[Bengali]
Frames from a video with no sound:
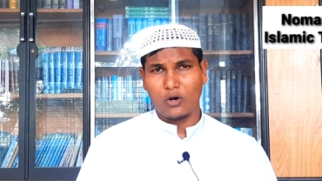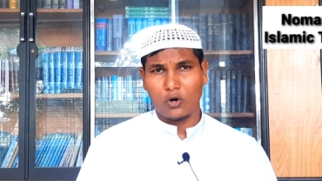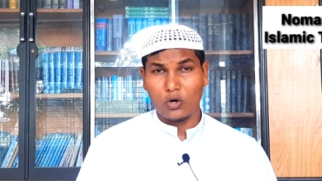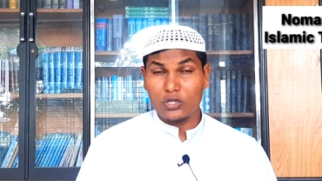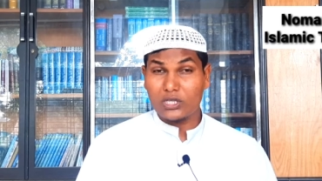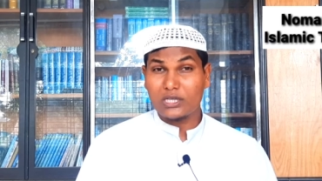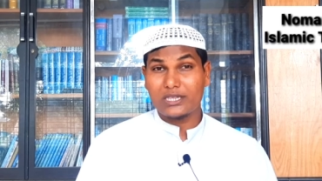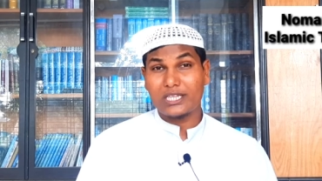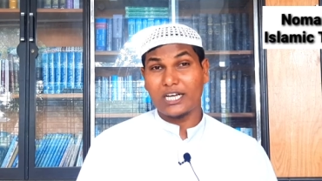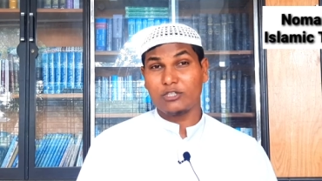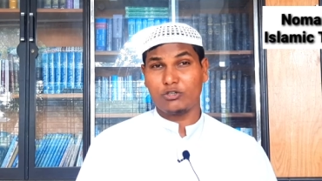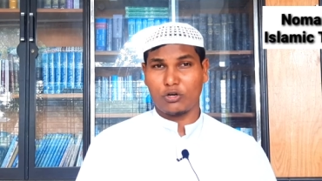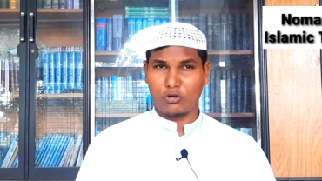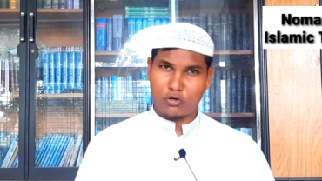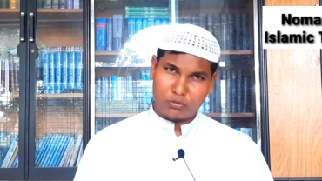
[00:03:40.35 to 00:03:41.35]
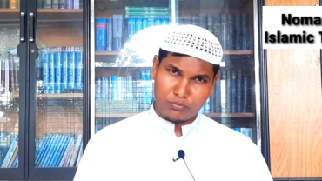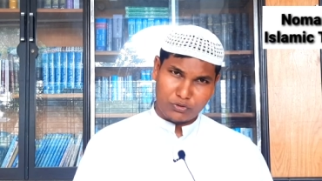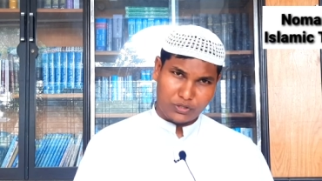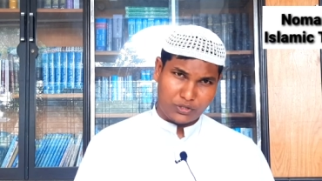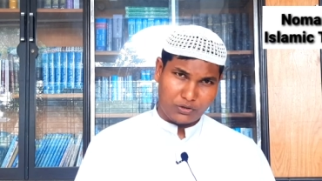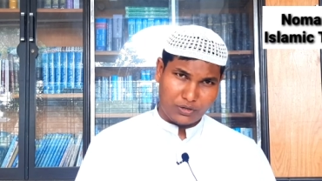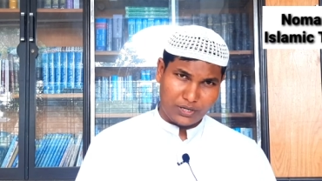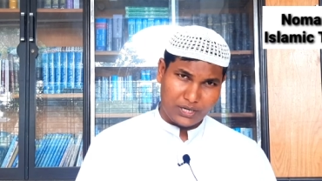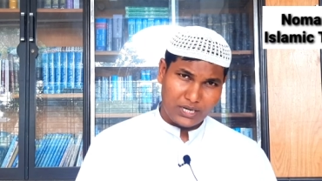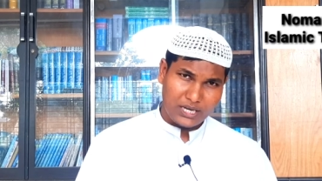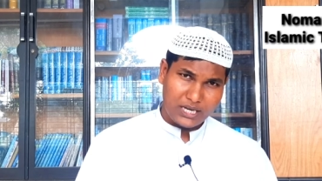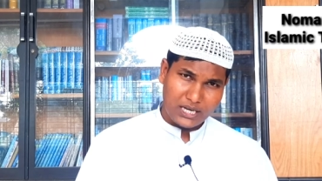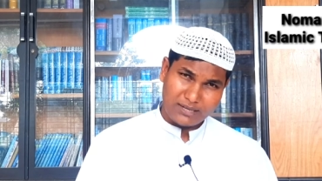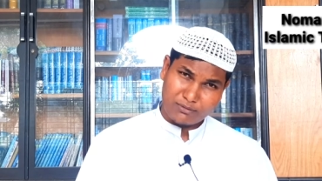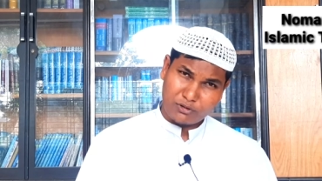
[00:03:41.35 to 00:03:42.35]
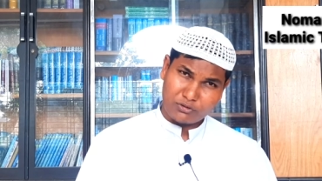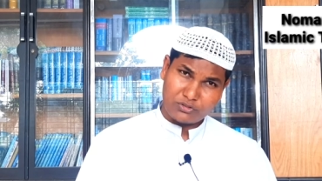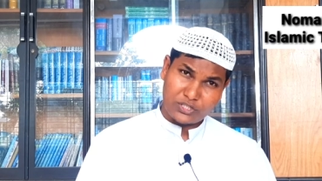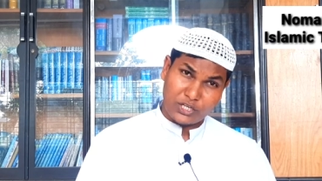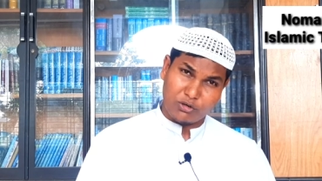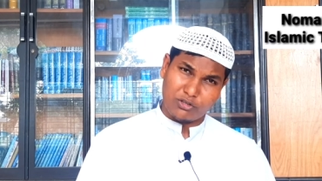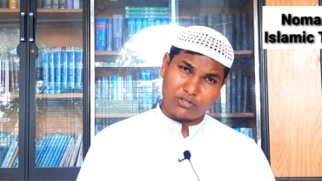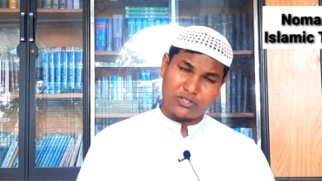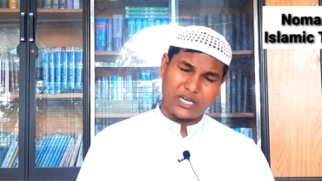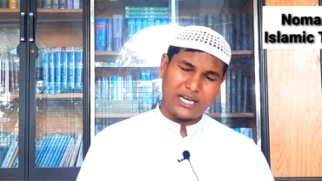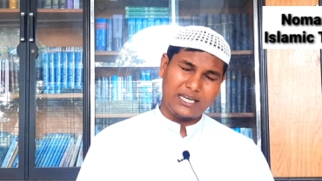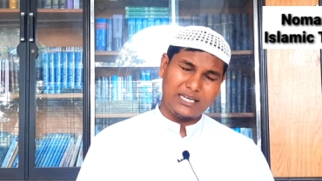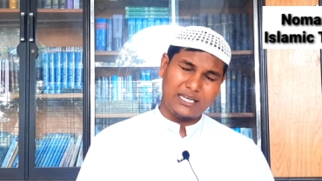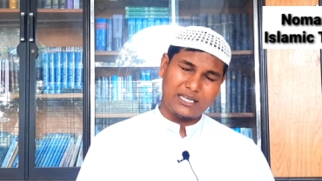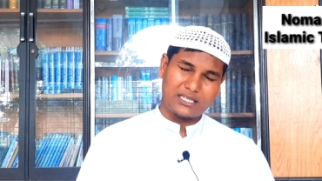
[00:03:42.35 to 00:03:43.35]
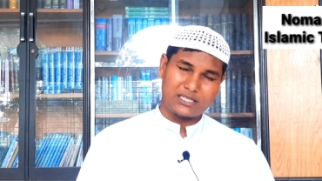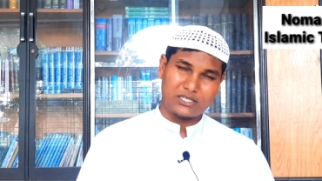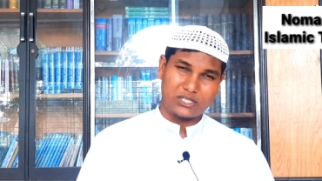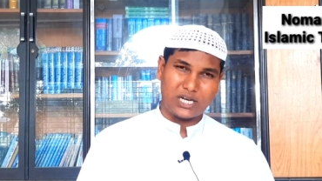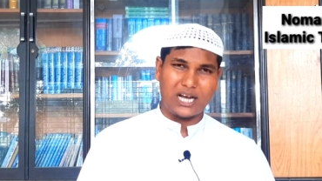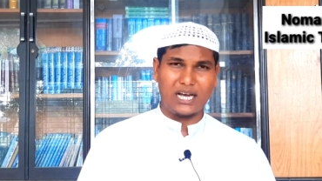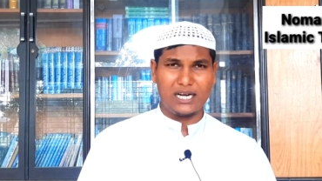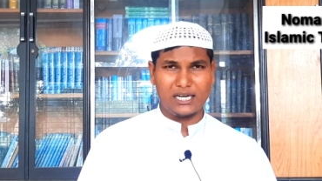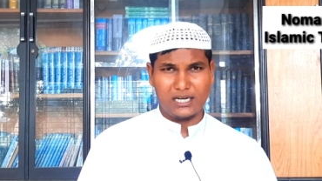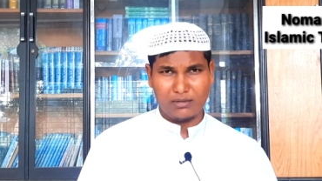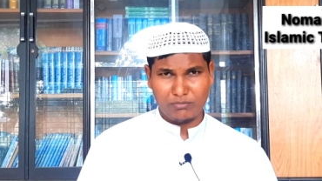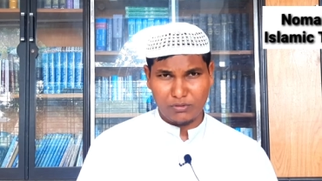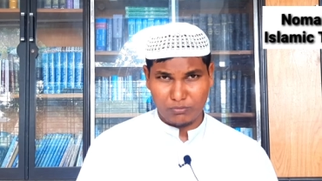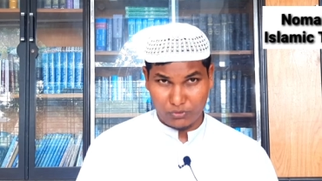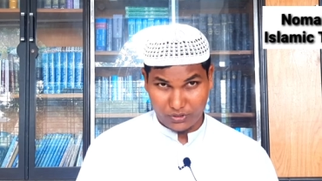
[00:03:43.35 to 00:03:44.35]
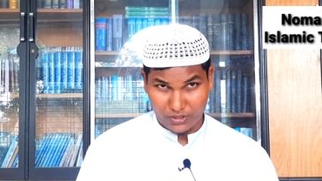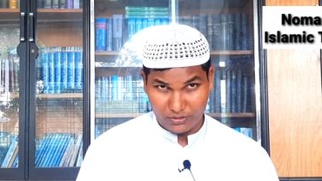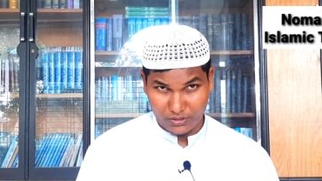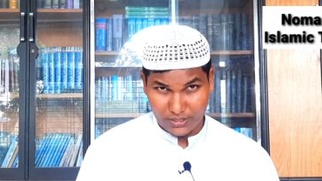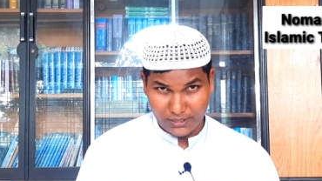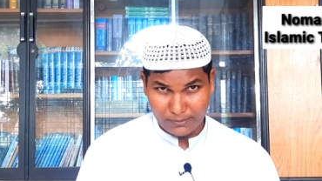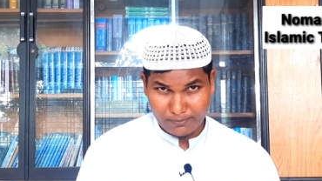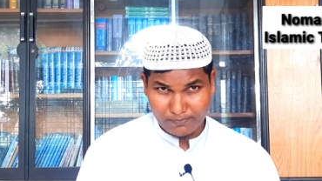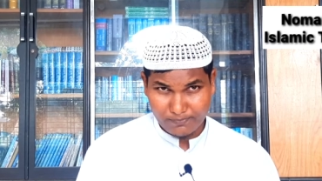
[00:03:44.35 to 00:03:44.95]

হত্যাযজ্ঞ মনে করে এবং চিরস্থায়ী জাহান্নামি মনে করে